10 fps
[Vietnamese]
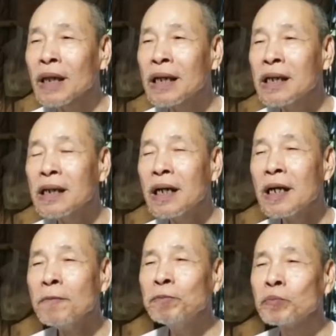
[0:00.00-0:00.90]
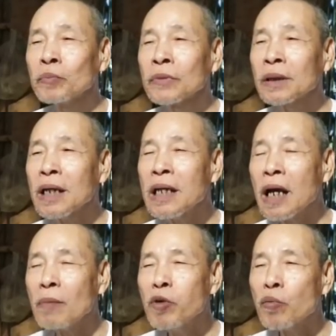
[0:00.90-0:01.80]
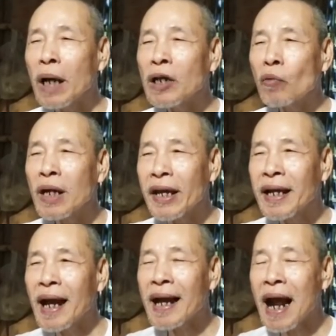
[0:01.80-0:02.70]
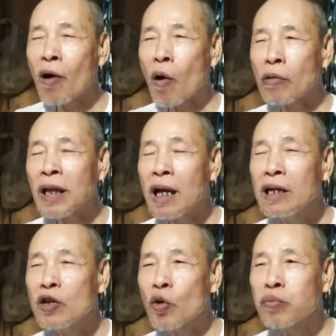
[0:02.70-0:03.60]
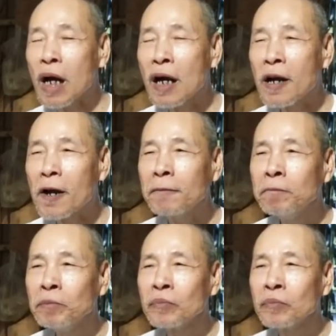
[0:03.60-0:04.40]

thì người đó bây giờ làm chung canh đục có hiện ra đau khổ thế lương rùng rợn rồi